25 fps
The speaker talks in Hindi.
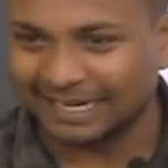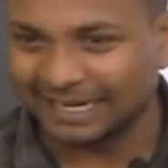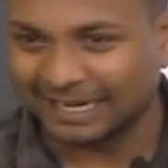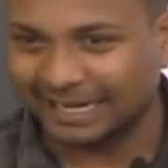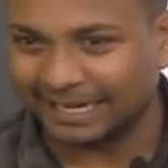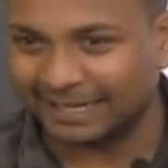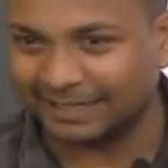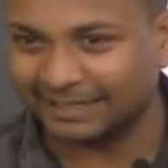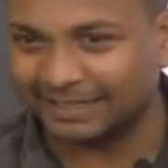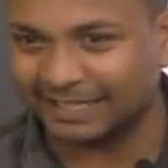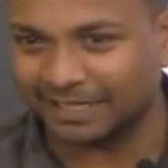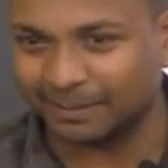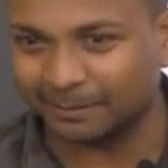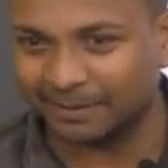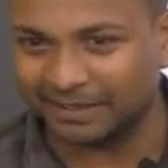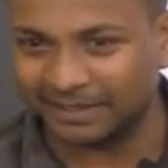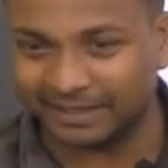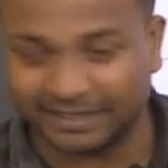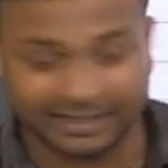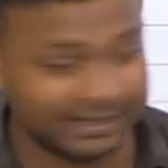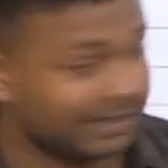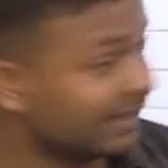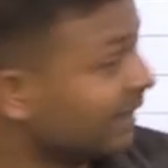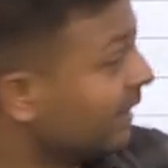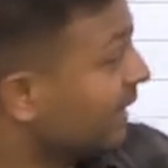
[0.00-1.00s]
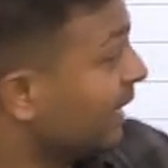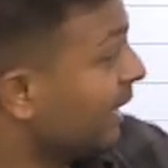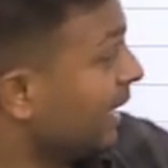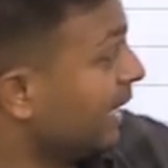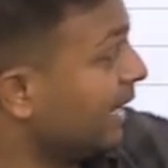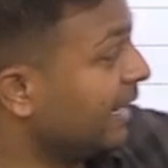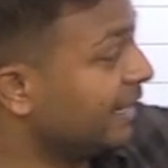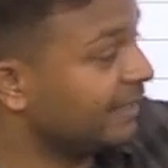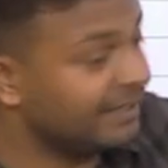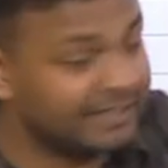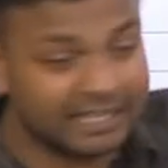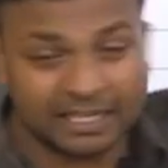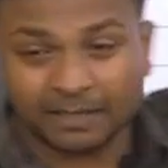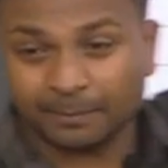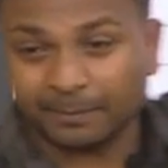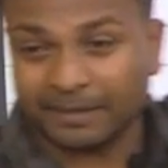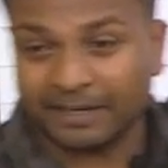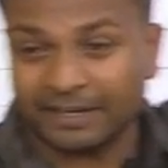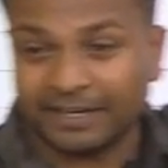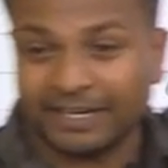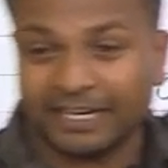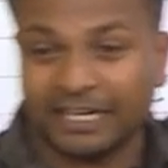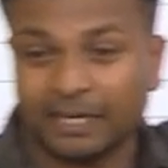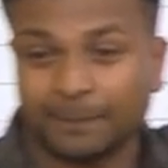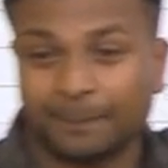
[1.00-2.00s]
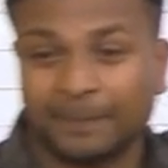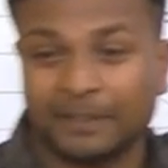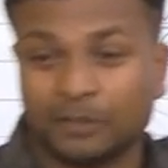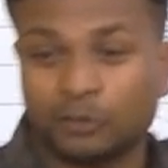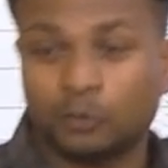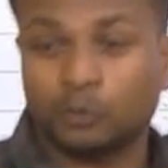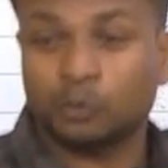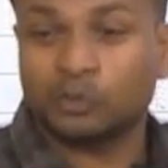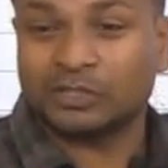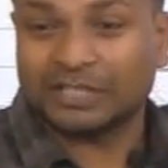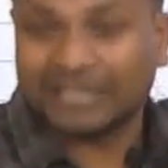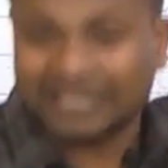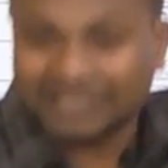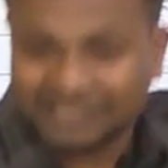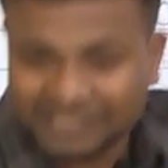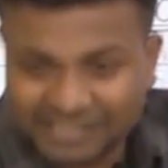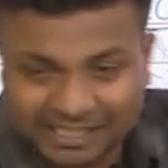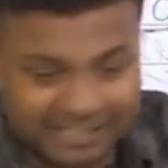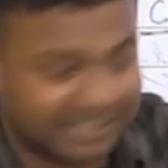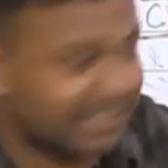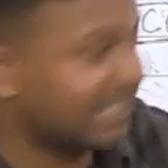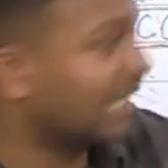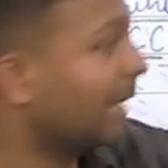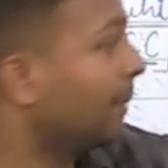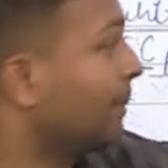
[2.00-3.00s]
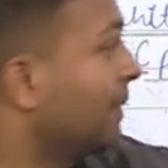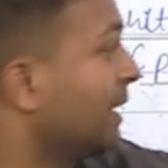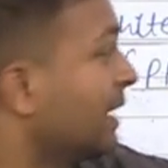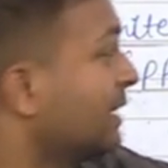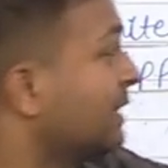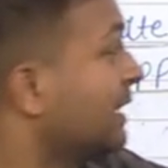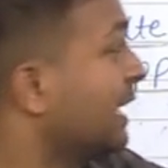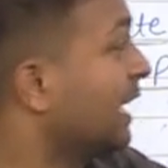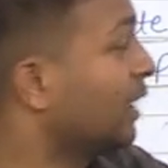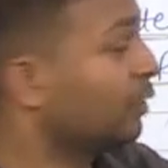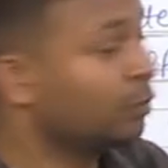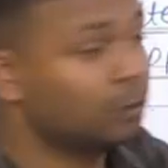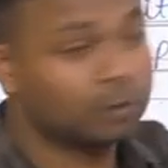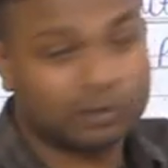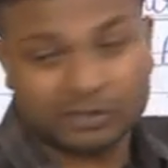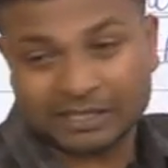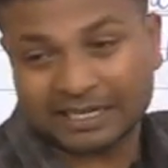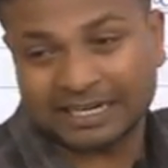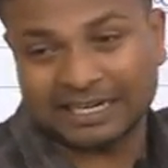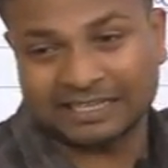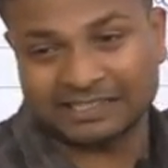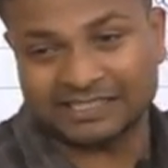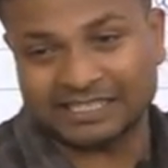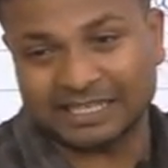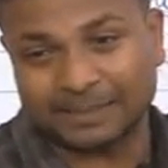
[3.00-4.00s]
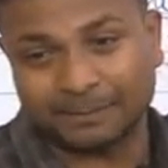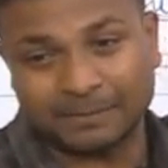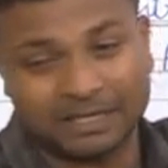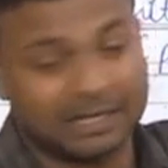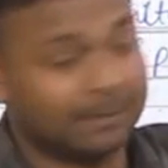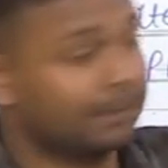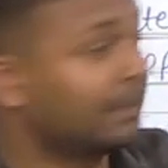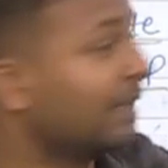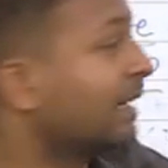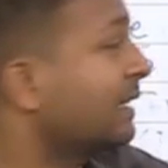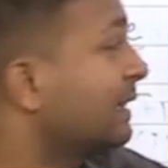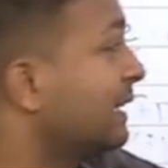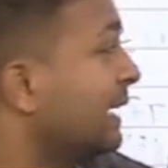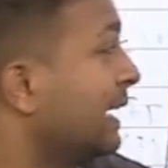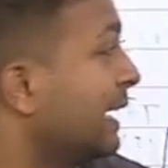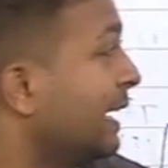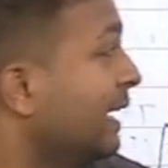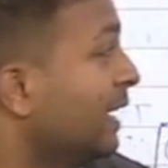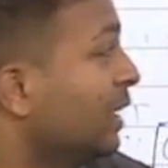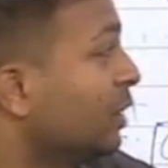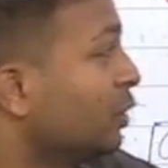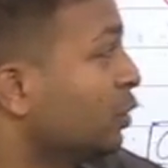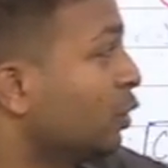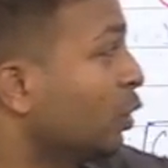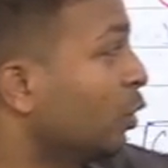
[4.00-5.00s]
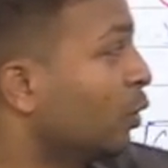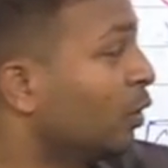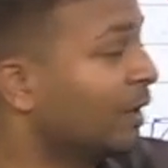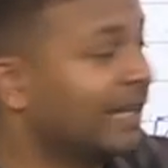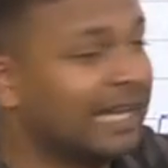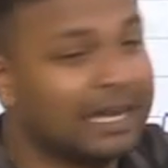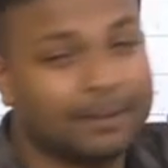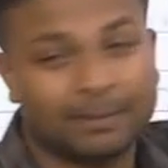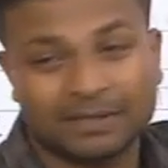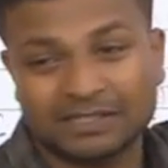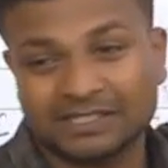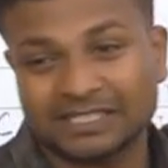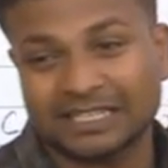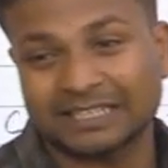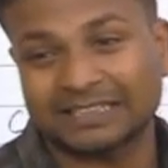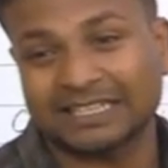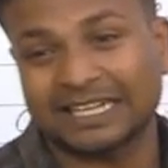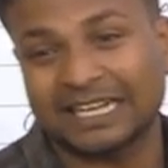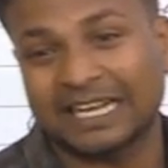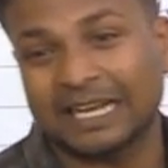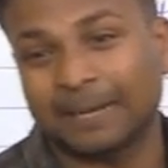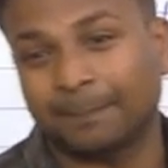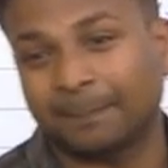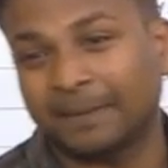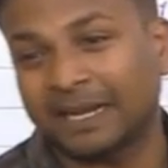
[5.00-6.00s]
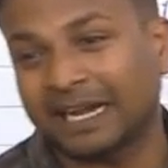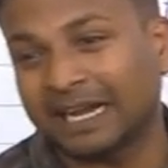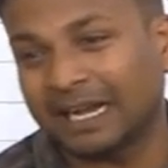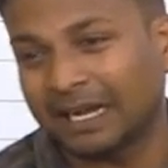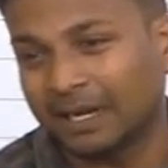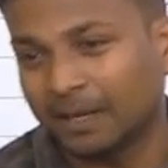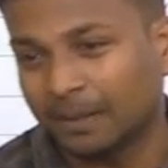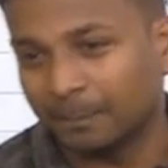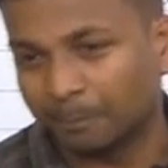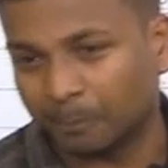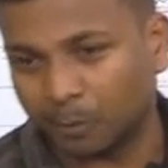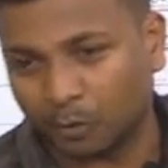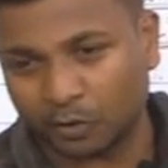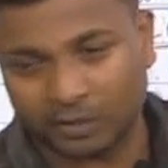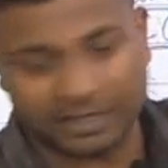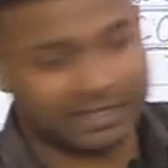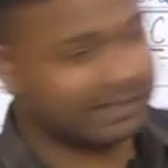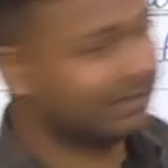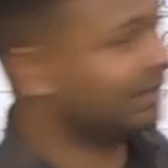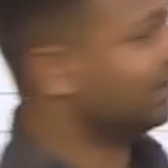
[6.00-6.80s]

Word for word: इंटरमीडिएट इंटरमीडिएट पे दूसरा जीन काम करता है दूसरा एंजाइम काम करता है तो वो क्या बन जाता है आपका प्रोडक्ट